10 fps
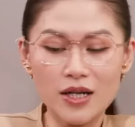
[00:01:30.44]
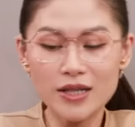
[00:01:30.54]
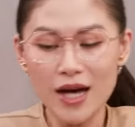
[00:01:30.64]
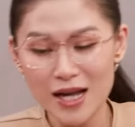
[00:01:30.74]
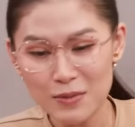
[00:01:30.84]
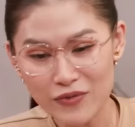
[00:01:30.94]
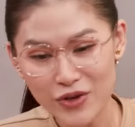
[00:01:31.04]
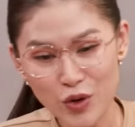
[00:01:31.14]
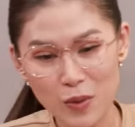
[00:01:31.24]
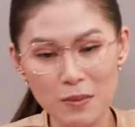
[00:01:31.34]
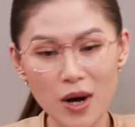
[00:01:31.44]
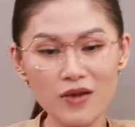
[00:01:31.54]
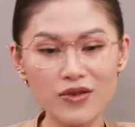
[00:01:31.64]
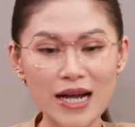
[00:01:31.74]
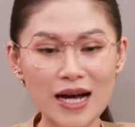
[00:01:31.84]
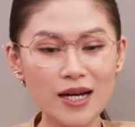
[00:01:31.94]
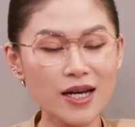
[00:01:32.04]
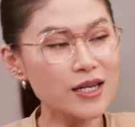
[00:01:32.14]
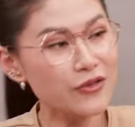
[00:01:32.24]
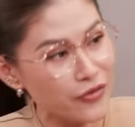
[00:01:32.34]
uh, đi thi mà ví dụ mà mới vừa đăng
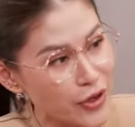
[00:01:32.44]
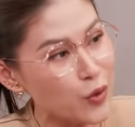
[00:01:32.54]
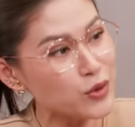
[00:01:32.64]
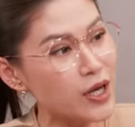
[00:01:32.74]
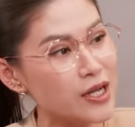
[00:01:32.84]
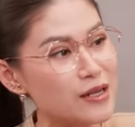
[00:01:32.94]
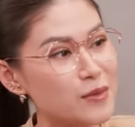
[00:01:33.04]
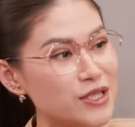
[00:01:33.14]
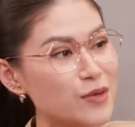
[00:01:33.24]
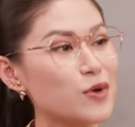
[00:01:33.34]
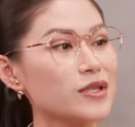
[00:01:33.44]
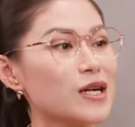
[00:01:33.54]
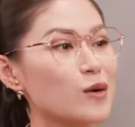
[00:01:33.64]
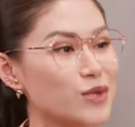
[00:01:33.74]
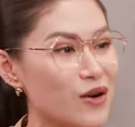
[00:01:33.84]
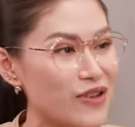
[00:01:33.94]
ký cái phiếu thi mà xong rồi người ta không cho